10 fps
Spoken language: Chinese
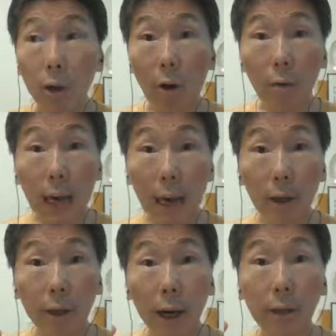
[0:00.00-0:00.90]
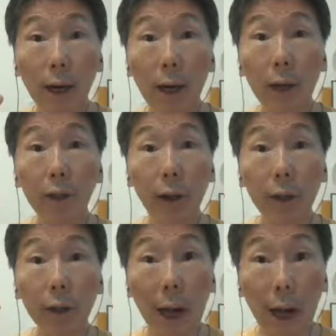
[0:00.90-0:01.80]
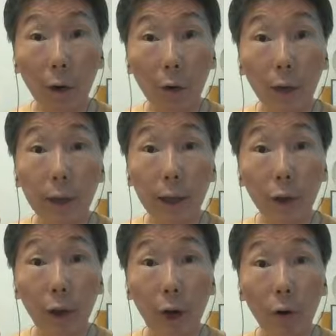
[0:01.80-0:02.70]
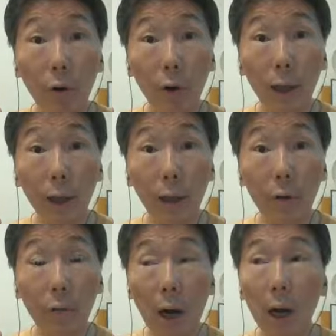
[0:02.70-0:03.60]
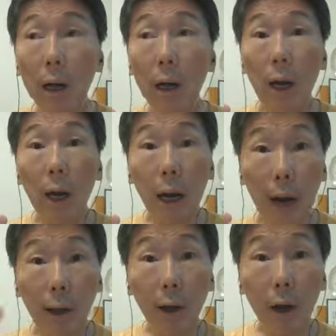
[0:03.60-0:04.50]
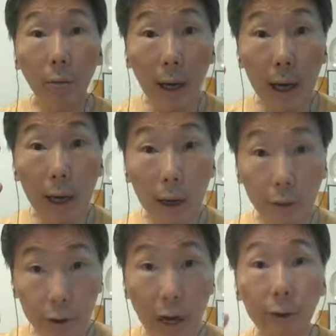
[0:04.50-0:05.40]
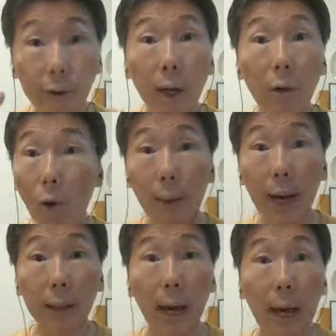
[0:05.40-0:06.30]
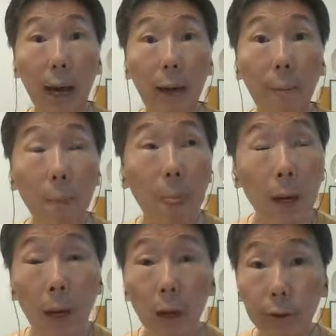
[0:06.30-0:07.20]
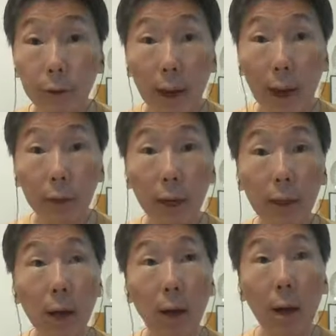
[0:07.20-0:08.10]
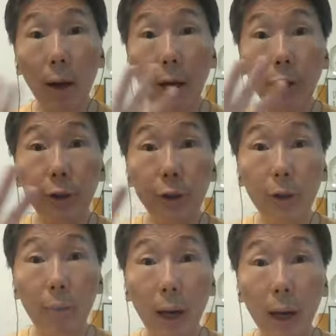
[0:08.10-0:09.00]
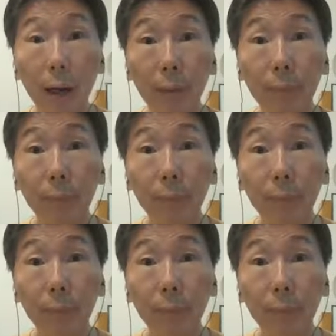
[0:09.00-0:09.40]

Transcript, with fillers: 从太阳下山开始练习喊口令，在青年公园那个地方喊到太阳下山，我们还在喊。可是太阳下山了，黑漆漆一片。